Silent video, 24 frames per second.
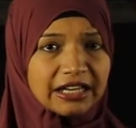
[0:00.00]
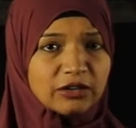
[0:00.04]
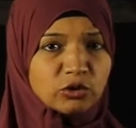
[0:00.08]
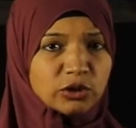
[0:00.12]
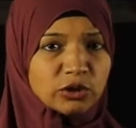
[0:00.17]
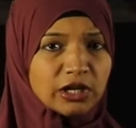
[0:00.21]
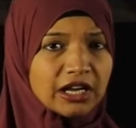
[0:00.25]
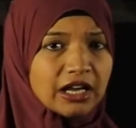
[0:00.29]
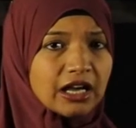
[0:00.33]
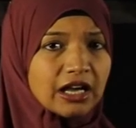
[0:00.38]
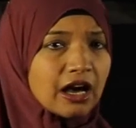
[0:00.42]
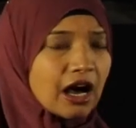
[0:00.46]

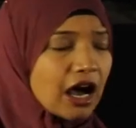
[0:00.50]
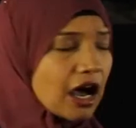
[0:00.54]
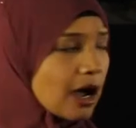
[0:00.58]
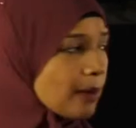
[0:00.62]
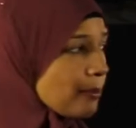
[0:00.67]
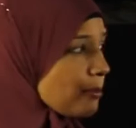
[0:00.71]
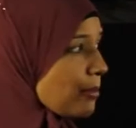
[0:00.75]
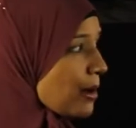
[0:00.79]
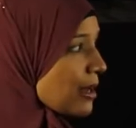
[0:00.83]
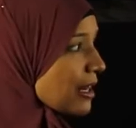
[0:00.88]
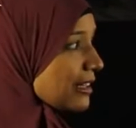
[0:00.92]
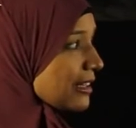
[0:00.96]
هنا
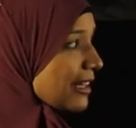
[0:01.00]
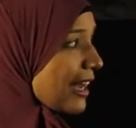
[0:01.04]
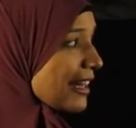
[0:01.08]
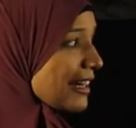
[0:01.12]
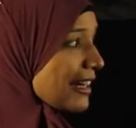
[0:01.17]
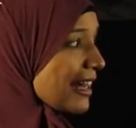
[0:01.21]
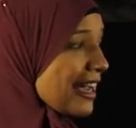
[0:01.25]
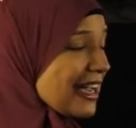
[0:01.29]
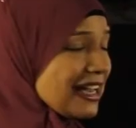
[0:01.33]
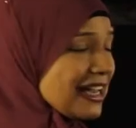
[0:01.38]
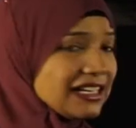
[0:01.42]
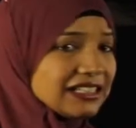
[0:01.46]
عبرت عن
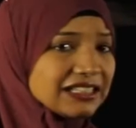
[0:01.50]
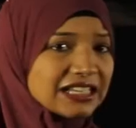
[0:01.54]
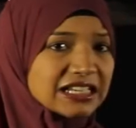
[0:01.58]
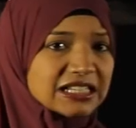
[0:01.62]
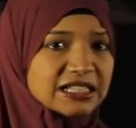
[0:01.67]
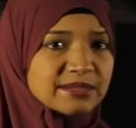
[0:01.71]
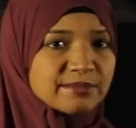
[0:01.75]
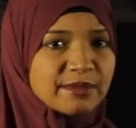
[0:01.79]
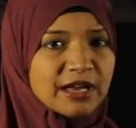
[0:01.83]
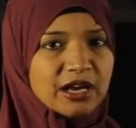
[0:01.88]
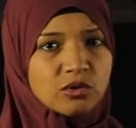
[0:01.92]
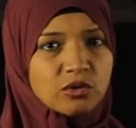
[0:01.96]
حاله
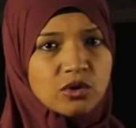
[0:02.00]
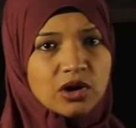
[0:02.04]
اسماء